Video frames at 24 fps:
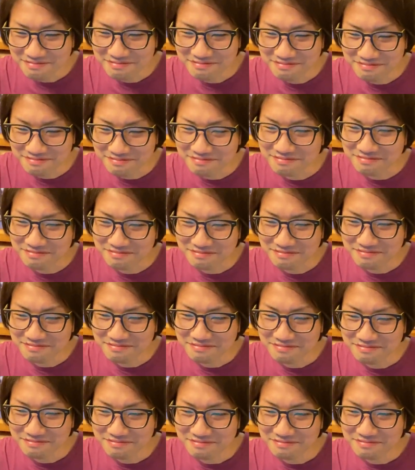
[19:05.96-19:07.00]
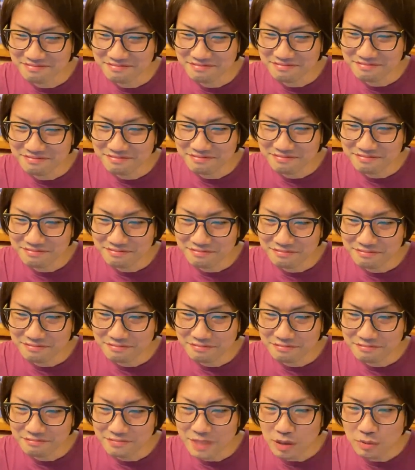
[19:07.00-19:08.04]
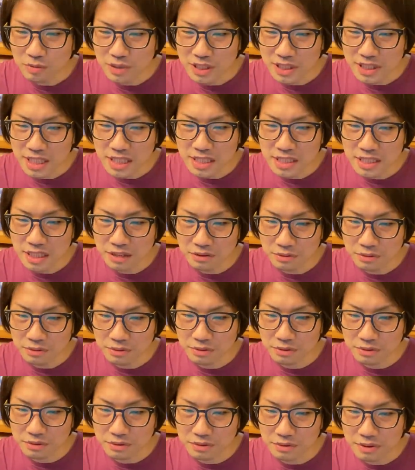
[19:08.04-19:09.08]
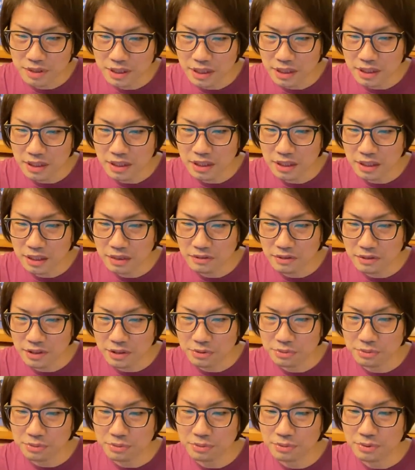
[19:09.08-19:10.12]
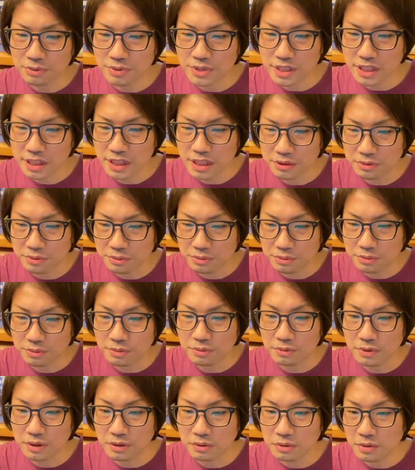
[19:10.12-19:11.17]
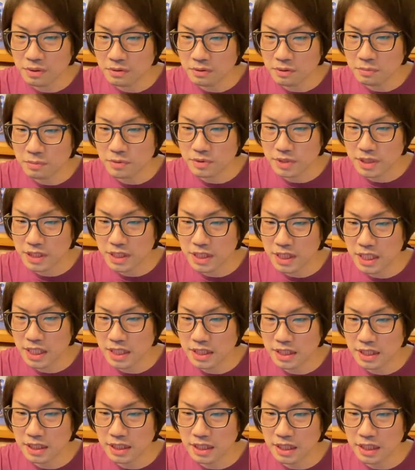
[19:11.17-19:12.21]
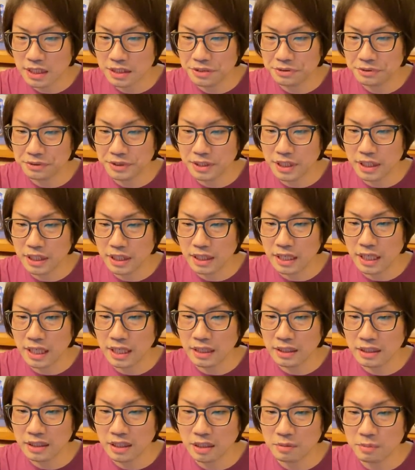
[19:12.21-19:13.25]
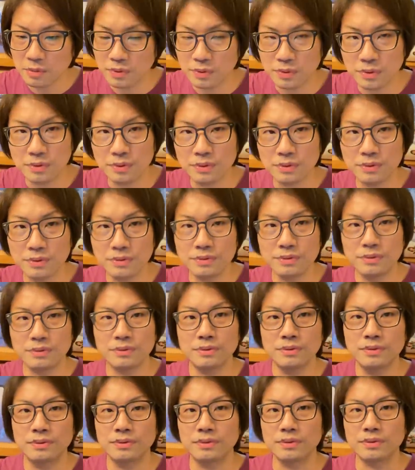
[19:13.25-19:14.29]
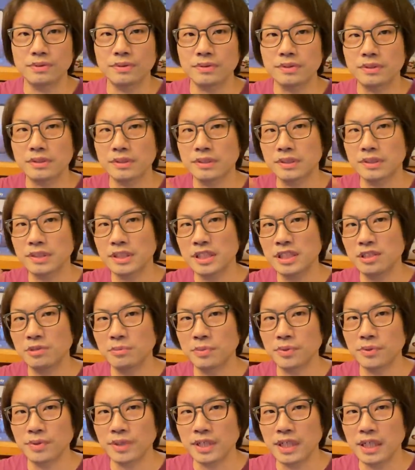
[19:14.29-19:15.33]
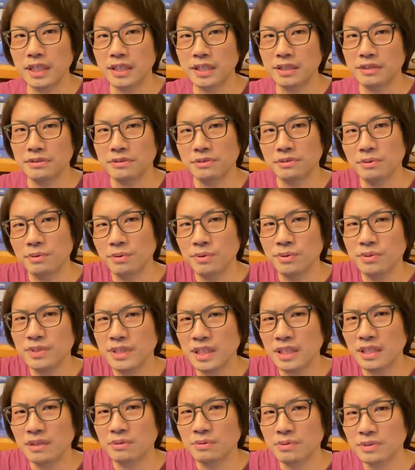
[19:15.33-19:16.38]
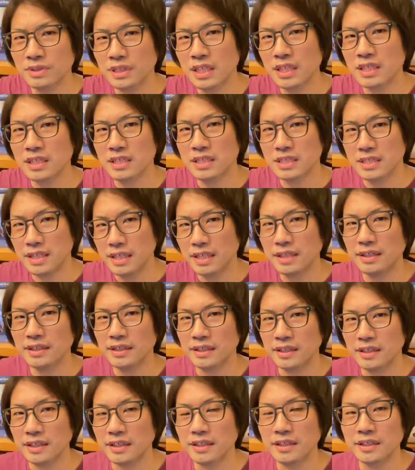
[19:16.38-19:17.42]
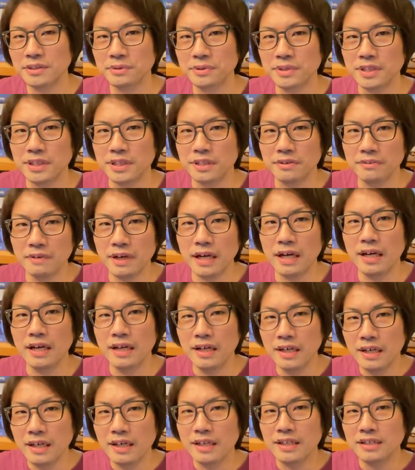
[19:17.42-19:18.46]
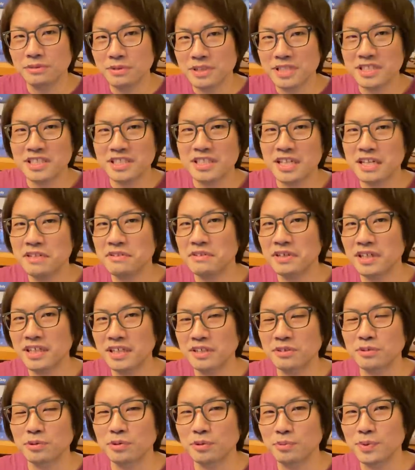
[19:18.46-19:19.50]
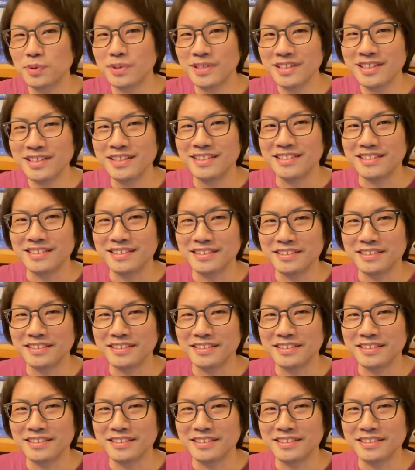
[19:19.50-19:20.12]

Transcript: うんまあこれ前者の演歌は日本の心じゃないのところは、これはもう時代世代によってあったものというのを次のものに変えていく、オルタナオルタナにしていかなきゃいけない時には、それ時代の流れとともに、